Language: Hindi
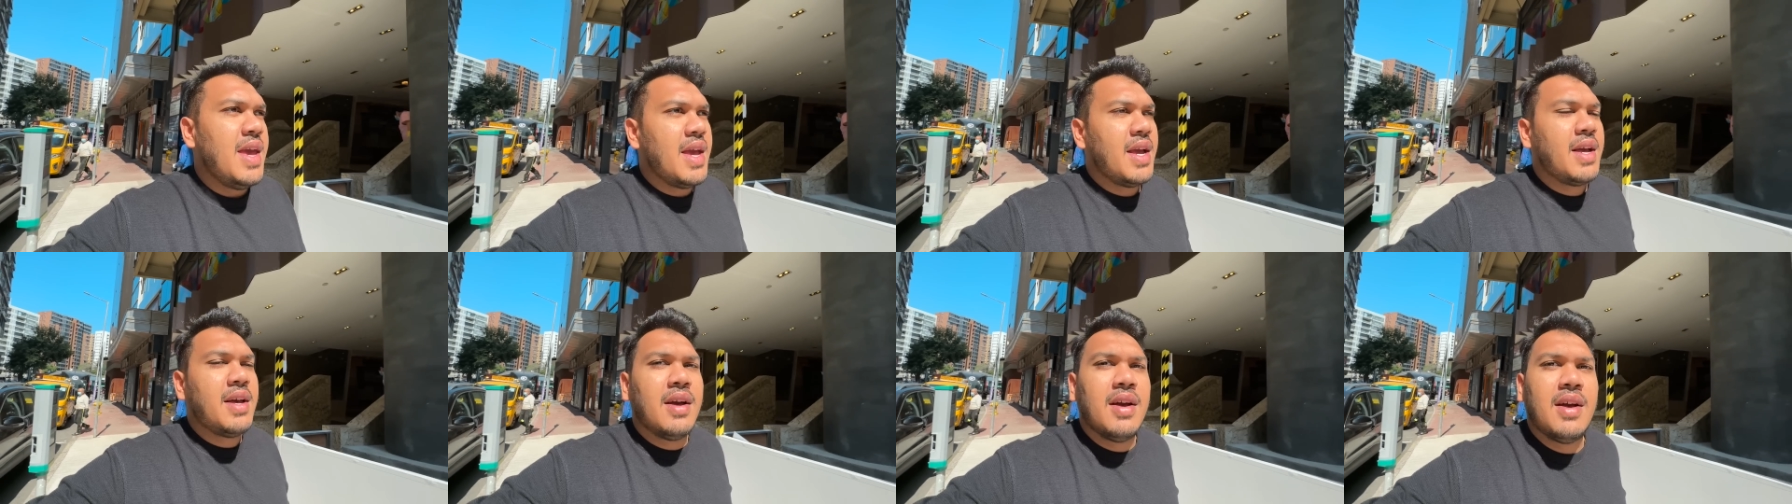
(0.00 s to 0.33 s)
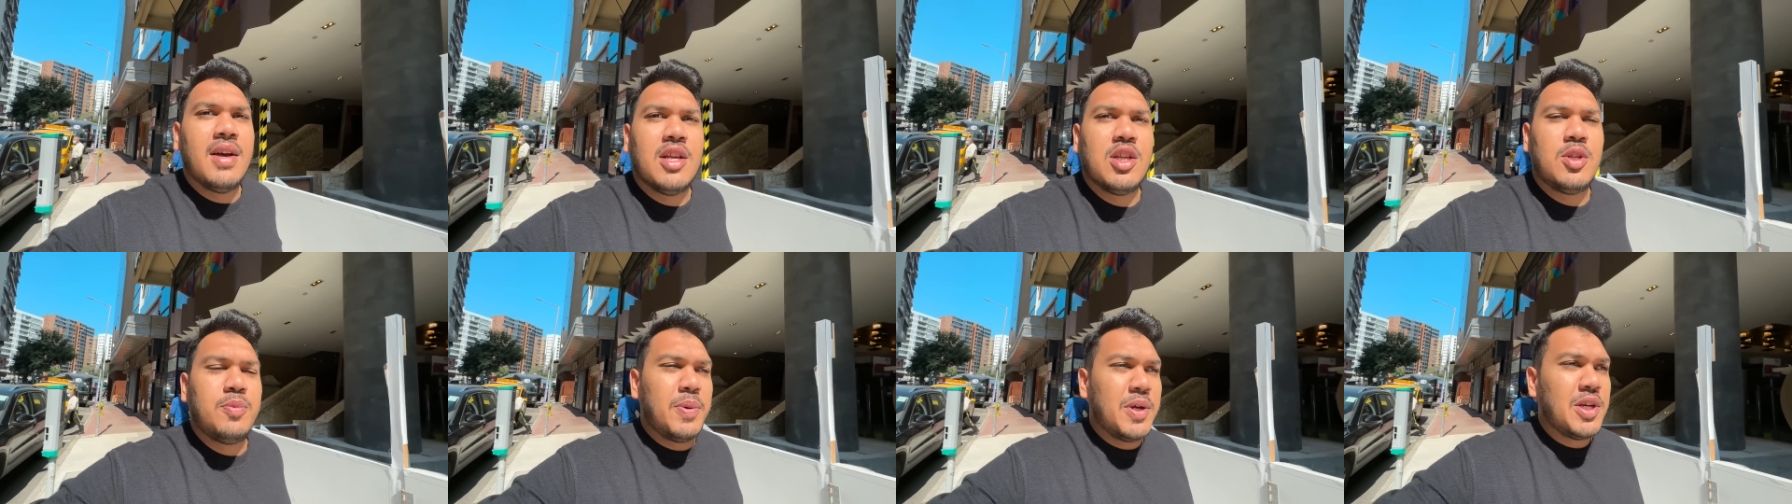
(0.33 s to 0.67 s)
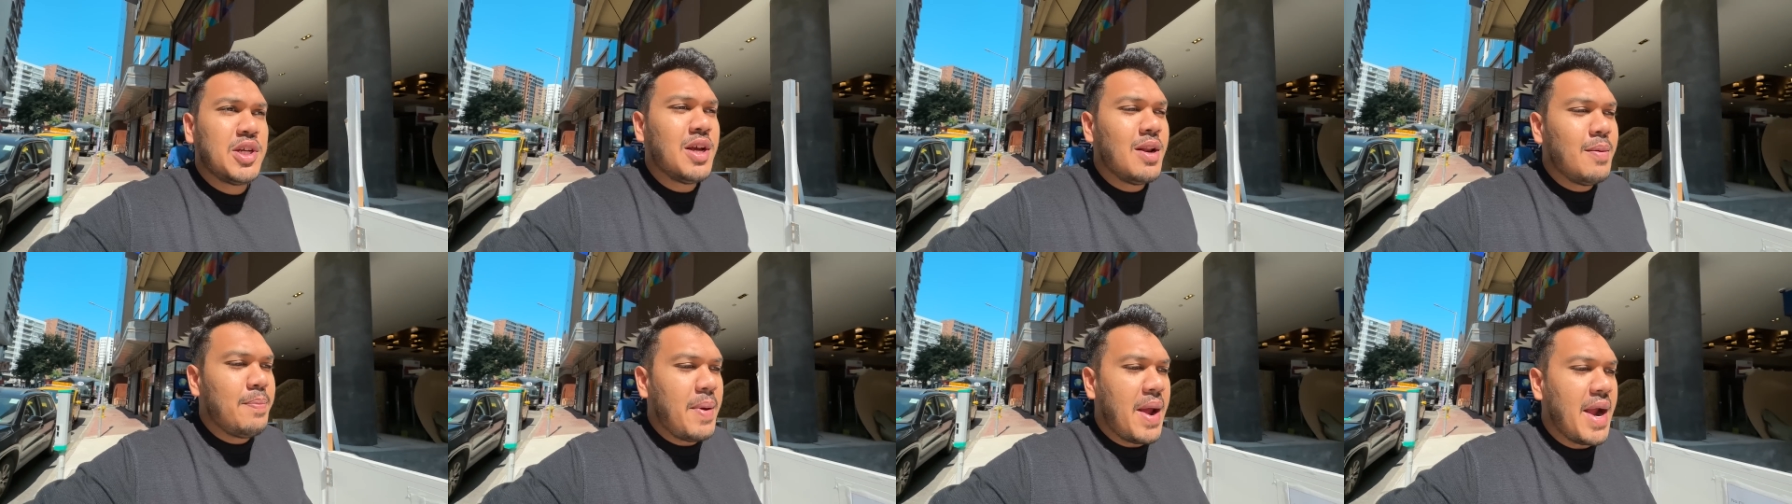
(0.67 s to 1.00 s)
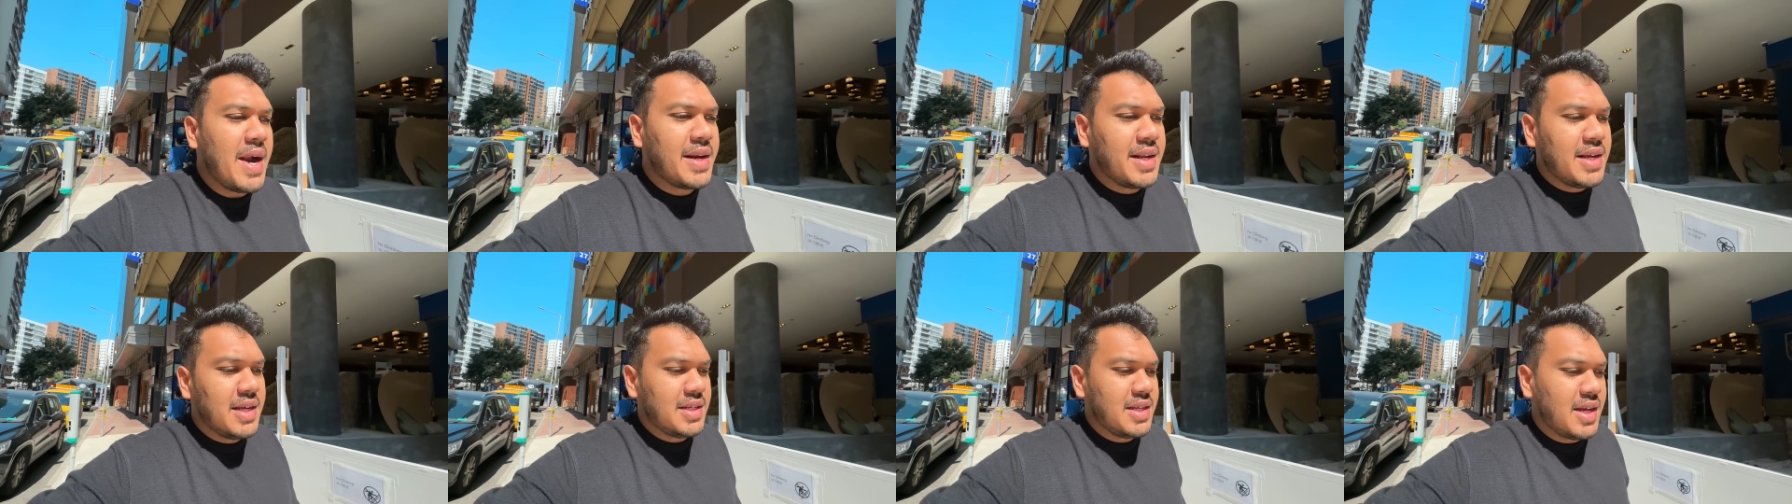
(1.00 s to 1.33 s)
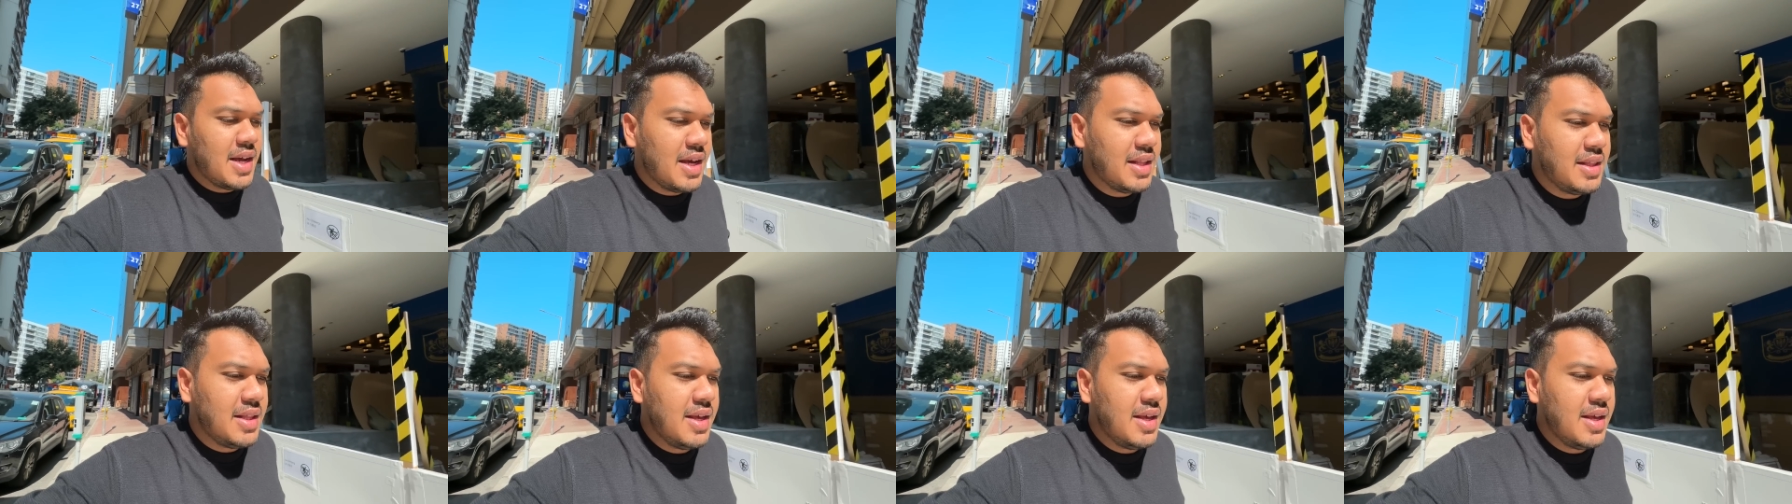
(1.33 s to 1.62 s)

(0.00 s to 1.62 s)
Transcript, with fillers: एक स्पेशल uh, पैक्ट के साथ